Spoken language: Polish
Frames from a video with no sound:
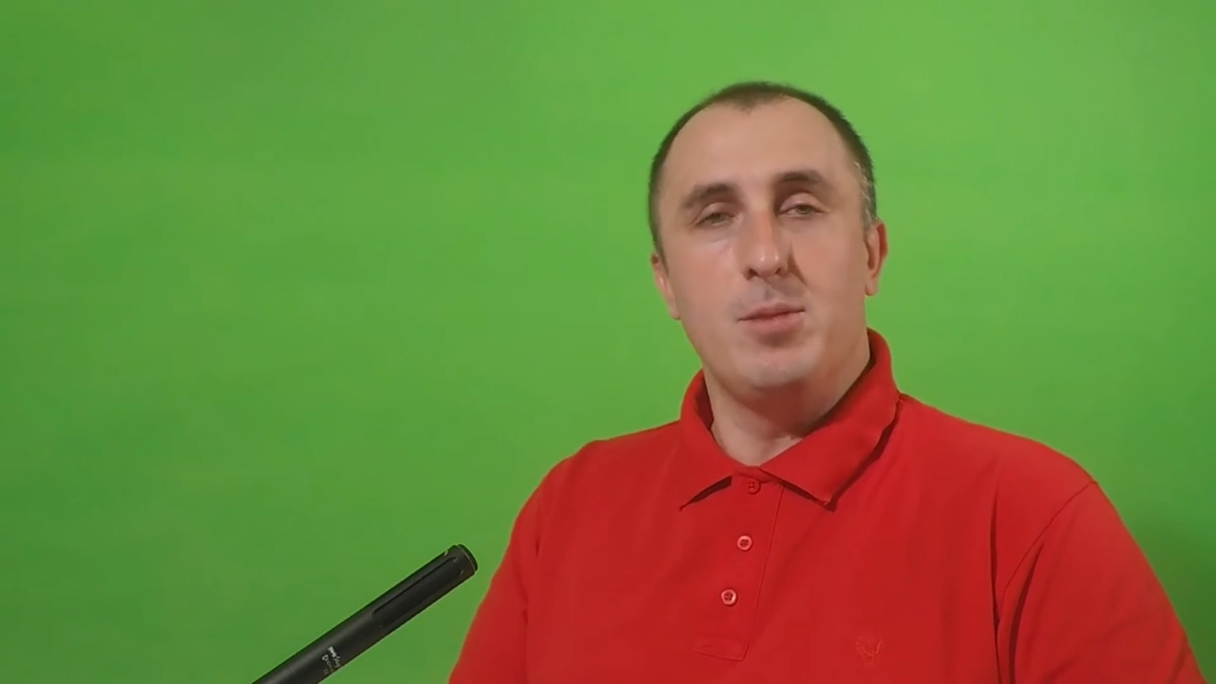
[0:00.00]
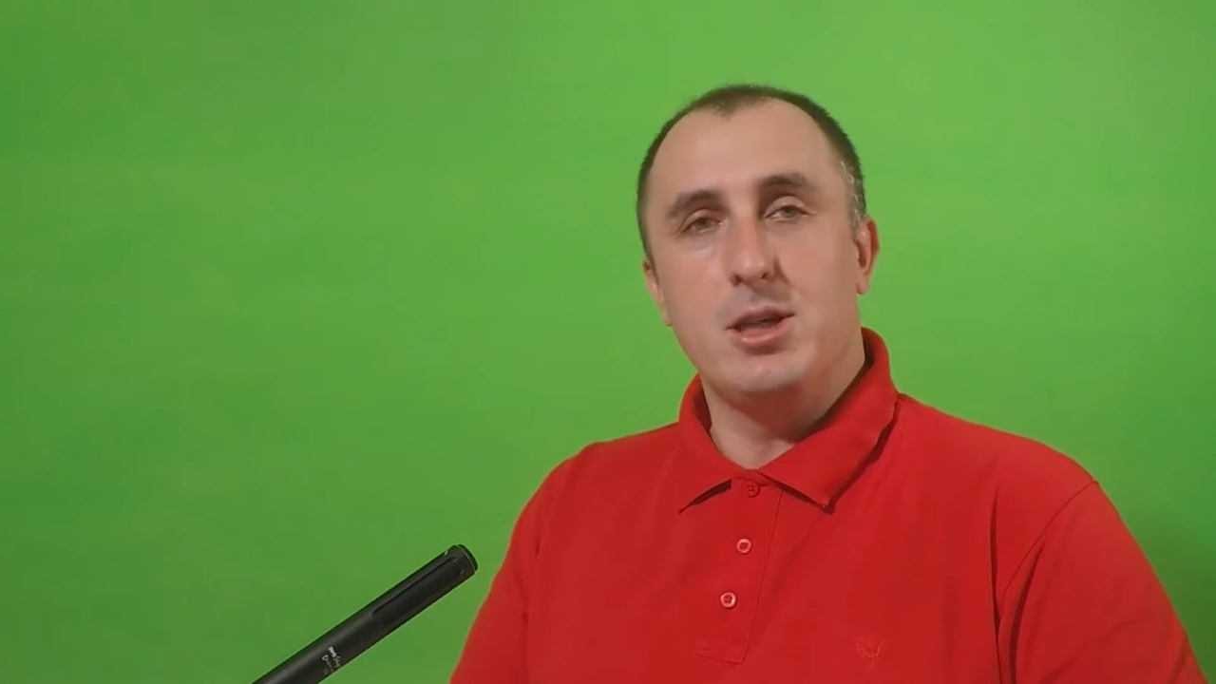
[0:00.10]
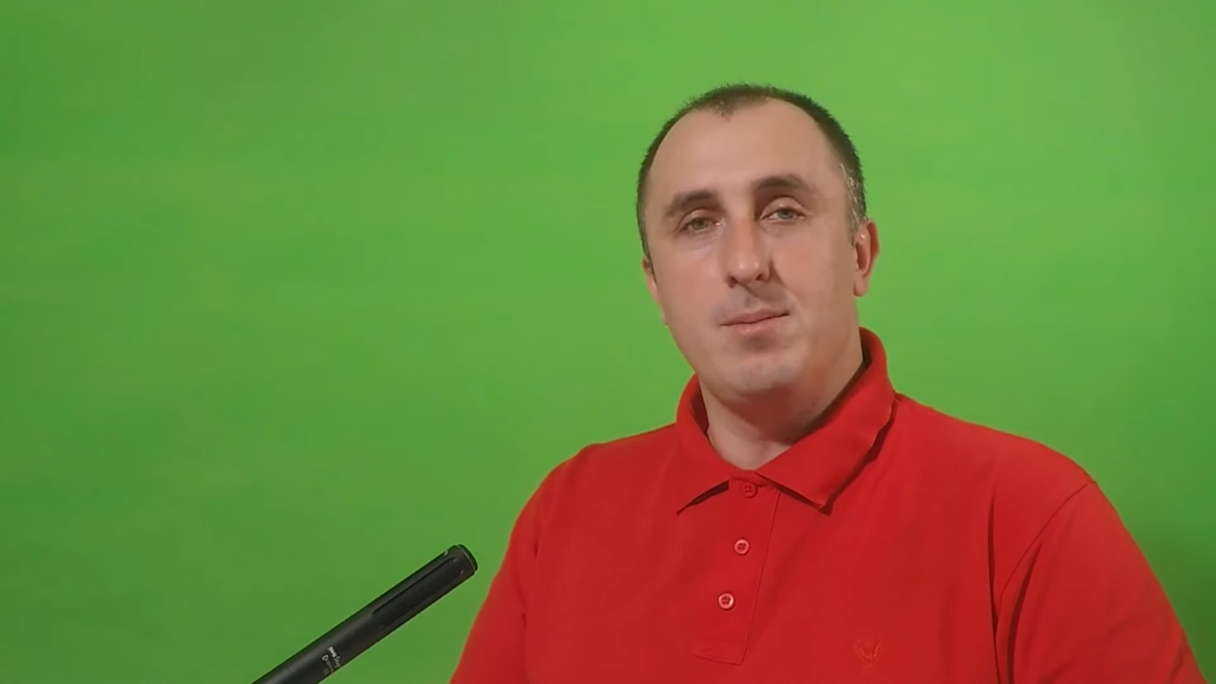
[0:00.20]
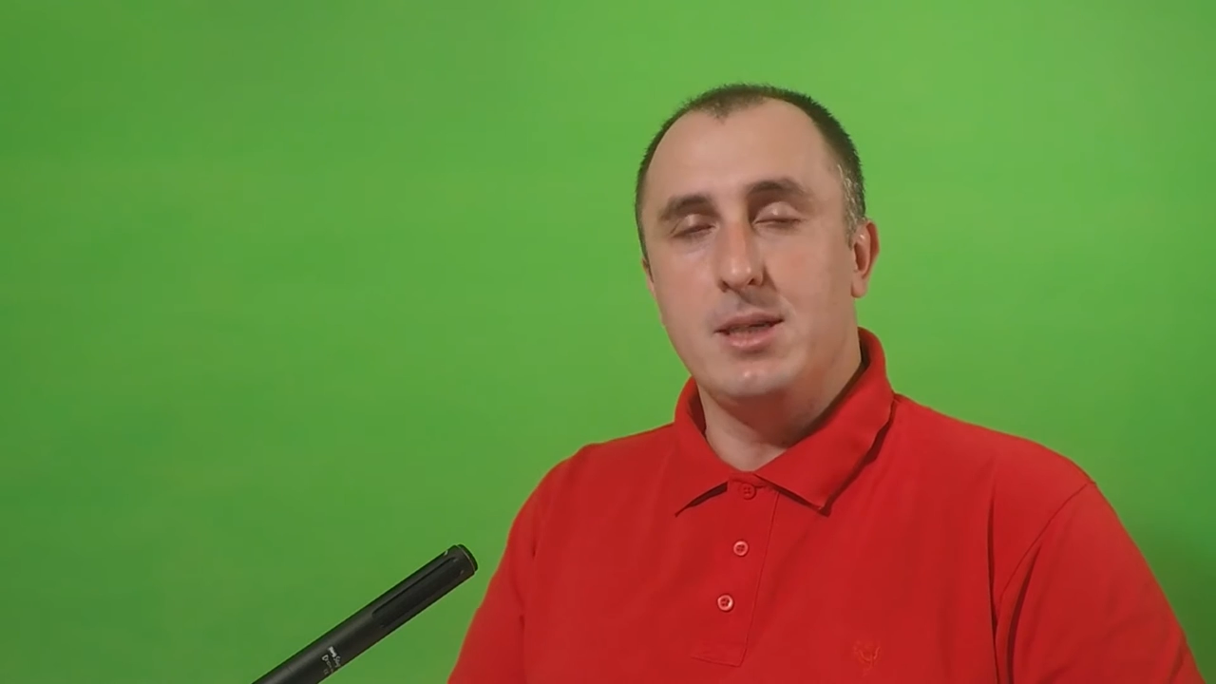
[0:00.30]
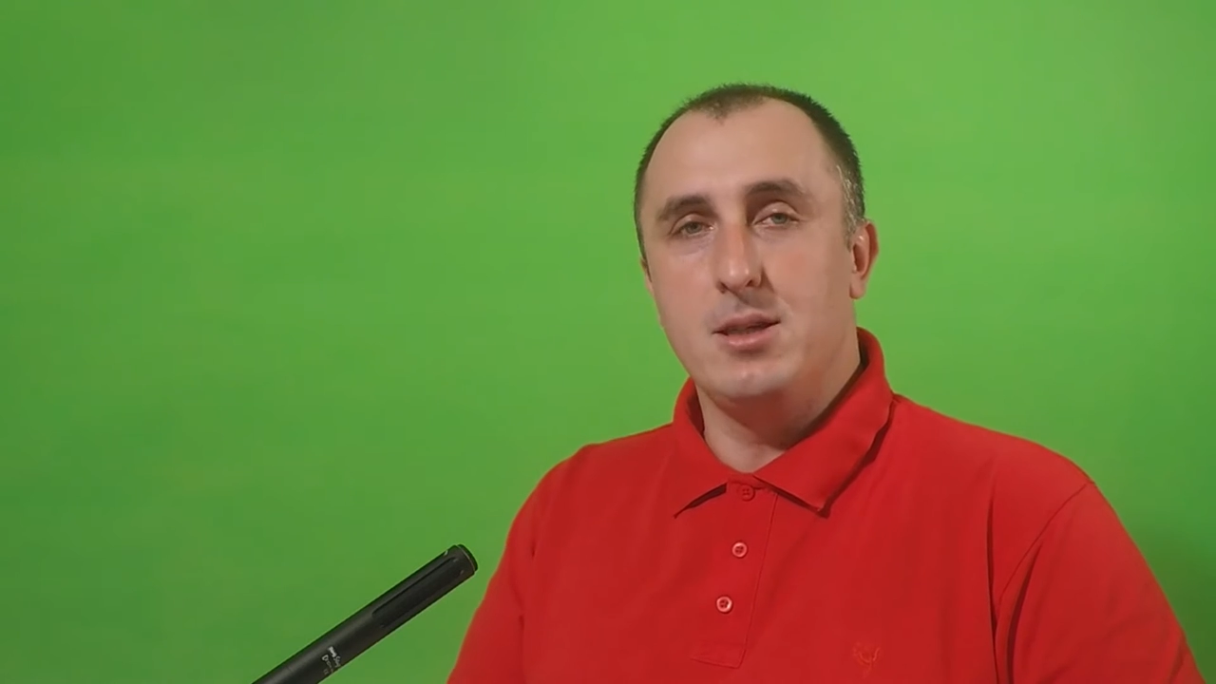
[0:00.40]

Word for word: możemy